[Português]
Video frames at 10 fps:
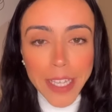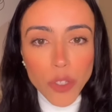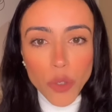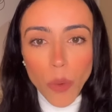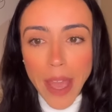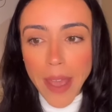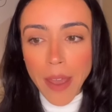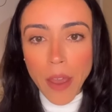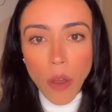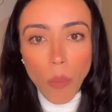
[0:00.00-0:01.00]
isso
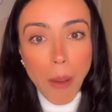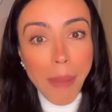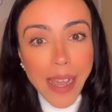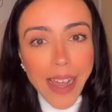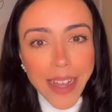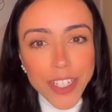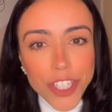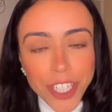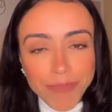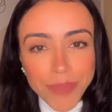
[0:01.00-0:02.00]
é uma
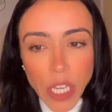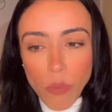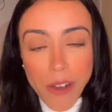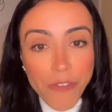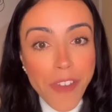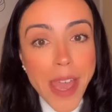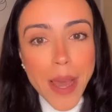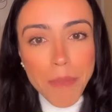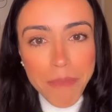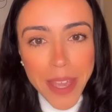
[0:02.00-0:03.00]
bagagem, uma
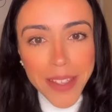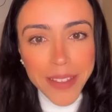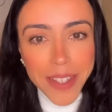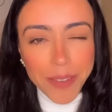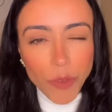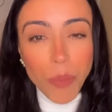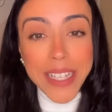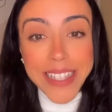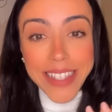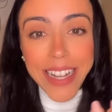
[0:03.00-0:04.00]
ferramenta,
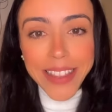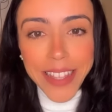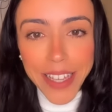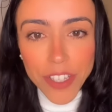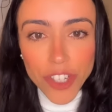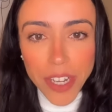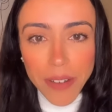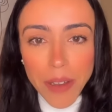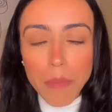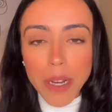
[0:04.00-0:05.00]
uma
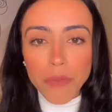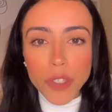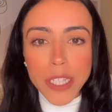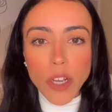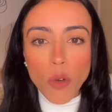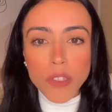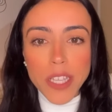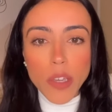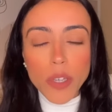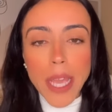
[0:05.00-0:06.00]
estratégia para você
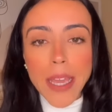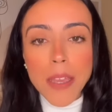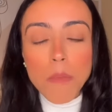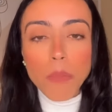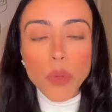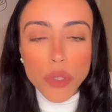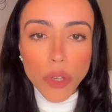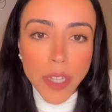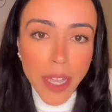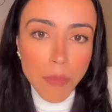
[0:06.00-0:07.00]
conseguir o que
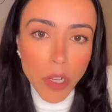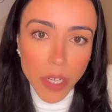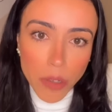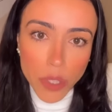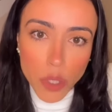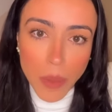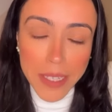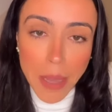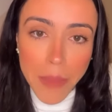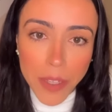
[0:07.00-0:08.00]
impulsionar e melhorar os seus
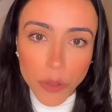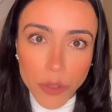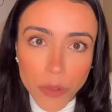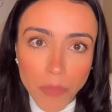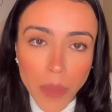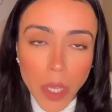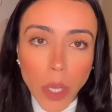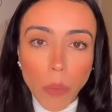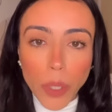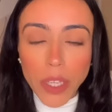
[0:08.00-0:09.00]
pensamentos.
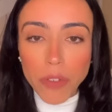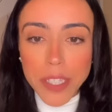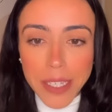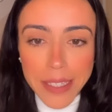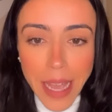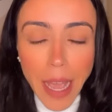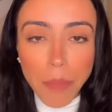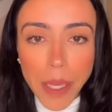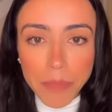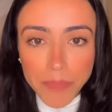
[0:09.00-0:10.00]
Porque vocês
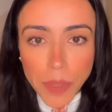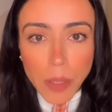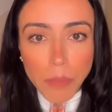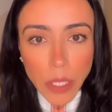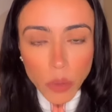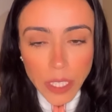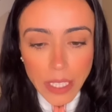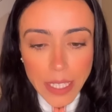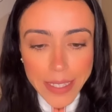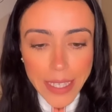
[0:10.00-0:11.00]
sabem, bem
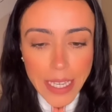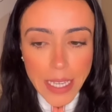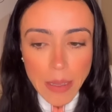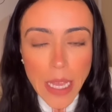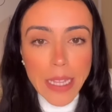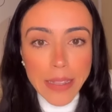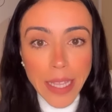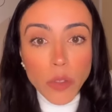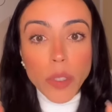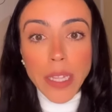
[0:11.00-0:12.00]
nutridas, que
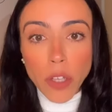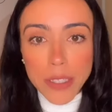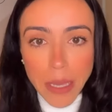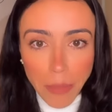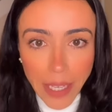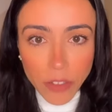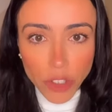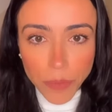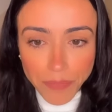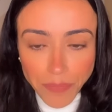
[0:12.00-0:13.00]
dentro da nossa
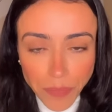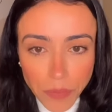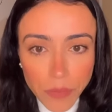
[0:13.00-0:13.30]
mente